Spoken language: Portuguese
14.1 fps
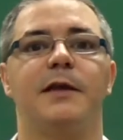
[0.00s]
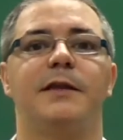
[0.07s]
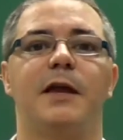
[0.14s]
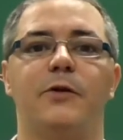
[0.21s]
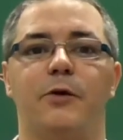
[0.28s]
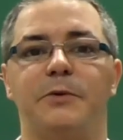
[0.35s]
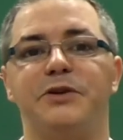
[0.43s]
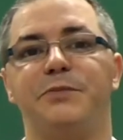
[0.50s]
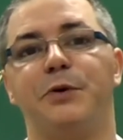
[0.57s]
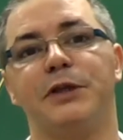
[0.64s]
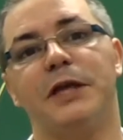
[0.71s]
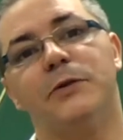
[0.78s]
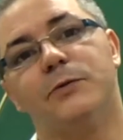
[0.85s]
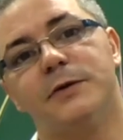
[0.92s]
tem o nome de
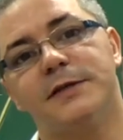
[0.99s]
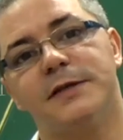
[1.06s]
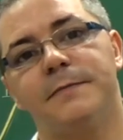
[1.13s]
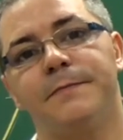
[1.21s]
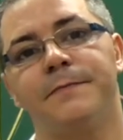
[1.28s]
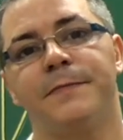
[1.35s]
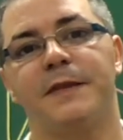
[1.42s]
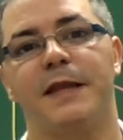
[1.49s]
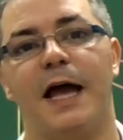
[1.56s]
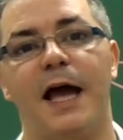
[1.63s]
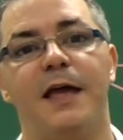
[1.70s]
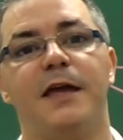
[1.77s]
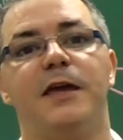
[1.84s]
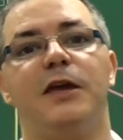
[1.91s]
hipotenusa, tá?